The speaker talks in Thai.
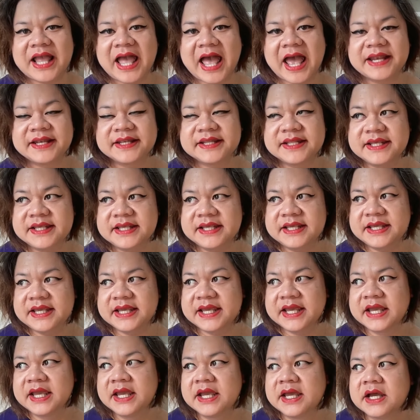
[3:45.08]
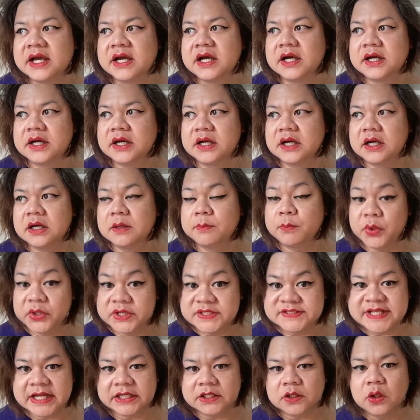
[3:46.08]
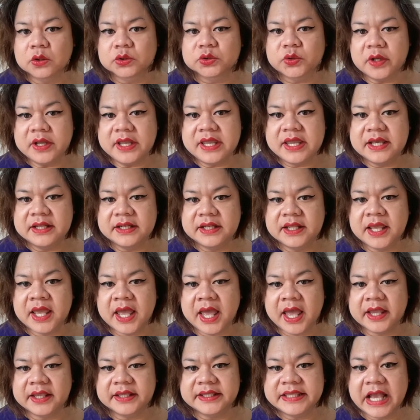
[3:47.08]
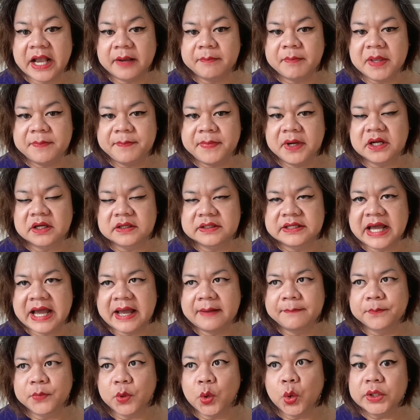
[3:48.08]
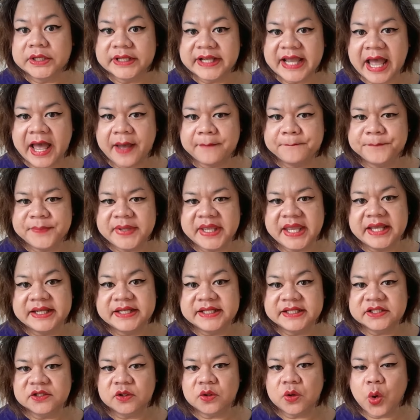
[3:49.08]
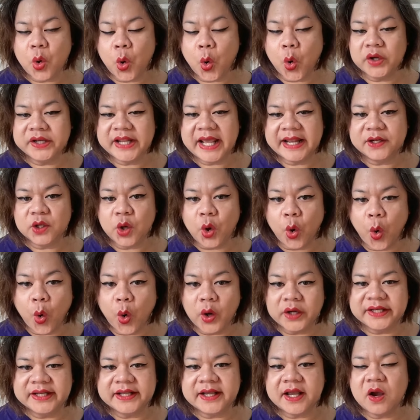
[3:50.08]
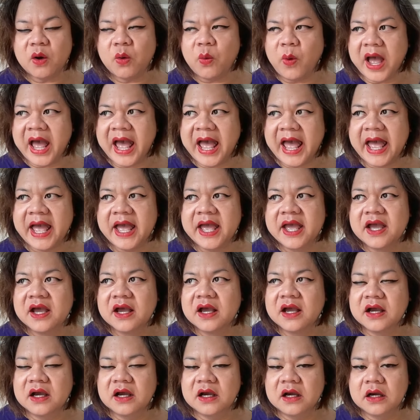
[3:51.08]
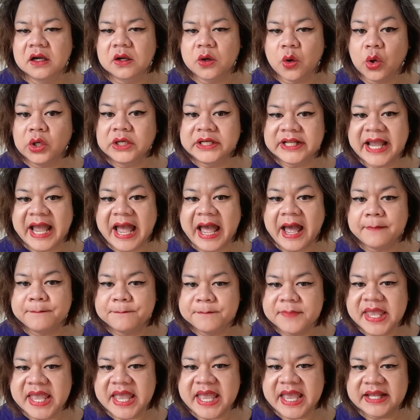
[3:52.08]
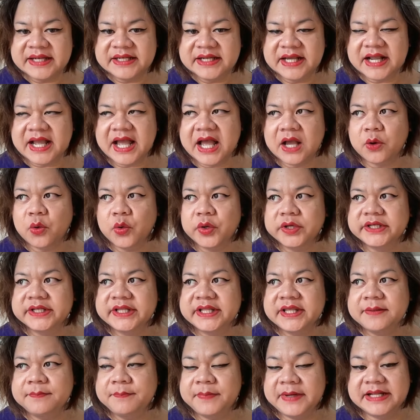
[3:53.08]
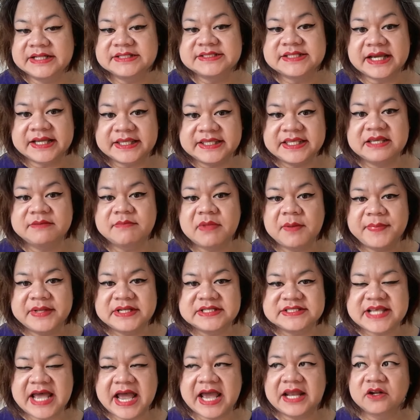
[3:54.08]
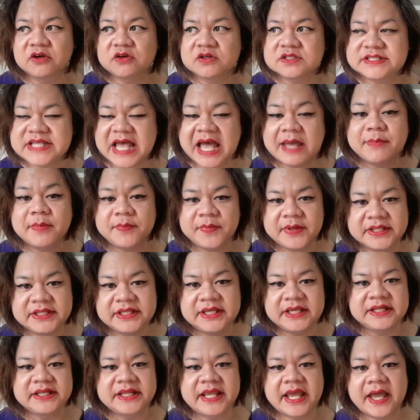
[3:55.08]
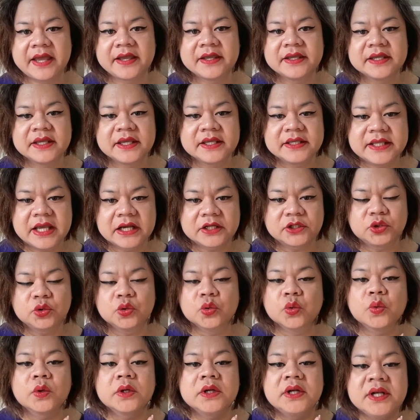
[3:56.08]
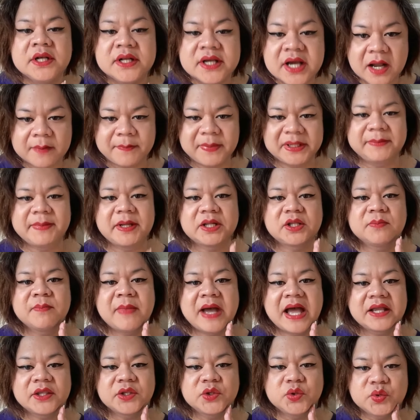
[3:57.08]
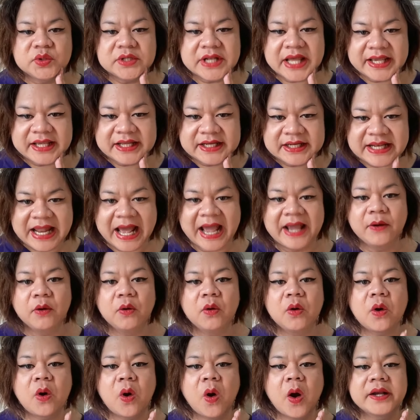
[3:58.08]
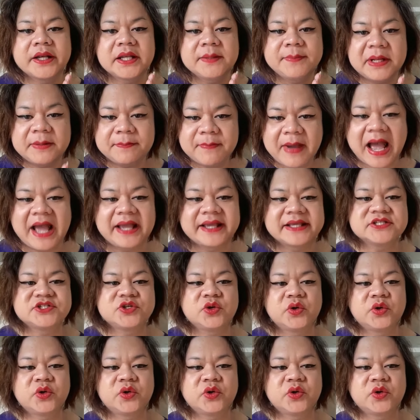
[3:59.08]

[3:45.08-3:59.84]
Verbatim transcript: การที่บริษัทของตัวเองเนี่ยยังไม่เปิดรับคนข้ามเพศต้องโค้ดแอนด์โค้ดนะคะว่าคนข้ามเพศนะคะคนที่เปลี่ยนจากหญิงไปเป็นชายแล้วก็ชายเป็นหญิงเนี่ยยังถูกเลือกปฏิบัติมากอยู่ในหลายองค์กรที่เป็นภาคเอกช